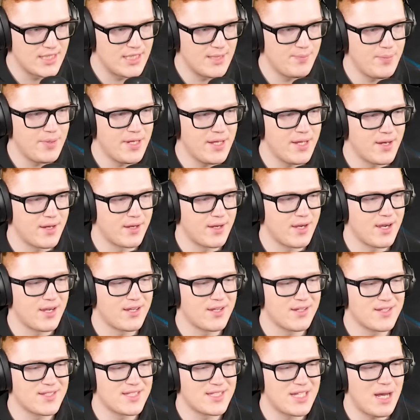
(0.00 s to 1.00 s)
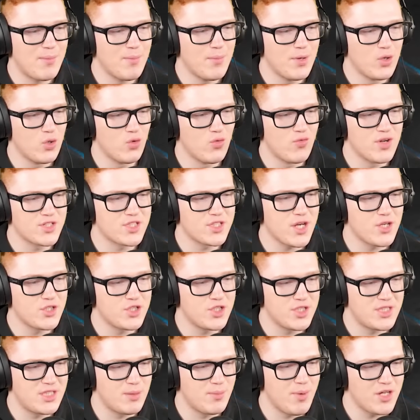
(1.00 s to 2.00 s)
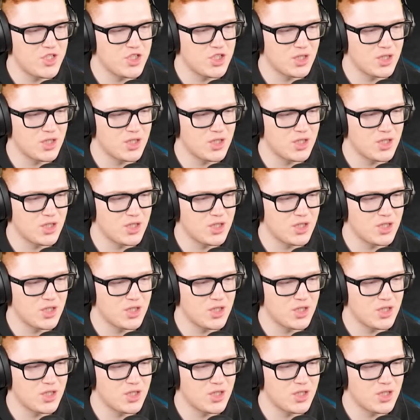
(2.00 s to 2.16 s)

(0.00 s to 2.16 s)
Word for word: Теперь, как самый уважающий себя